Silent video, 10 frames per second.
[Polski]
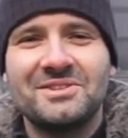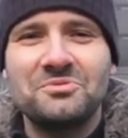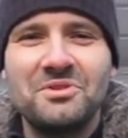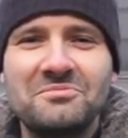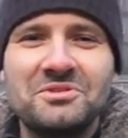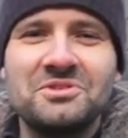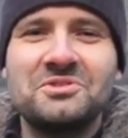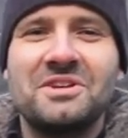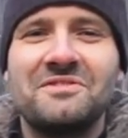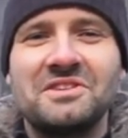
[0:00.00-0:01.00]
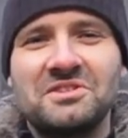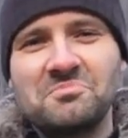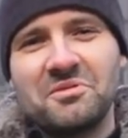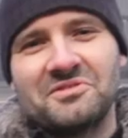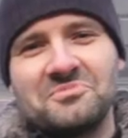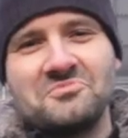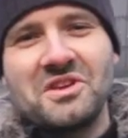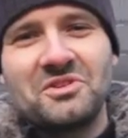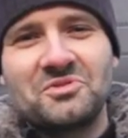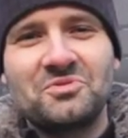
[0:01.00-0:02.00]
Znajdujemy się dzisiaj w nietypowym
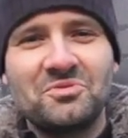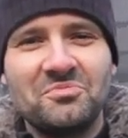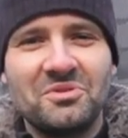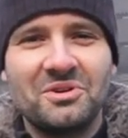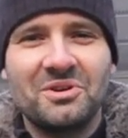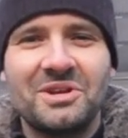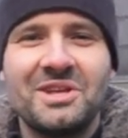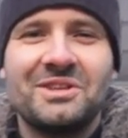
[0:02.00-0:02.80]
miejscu, bo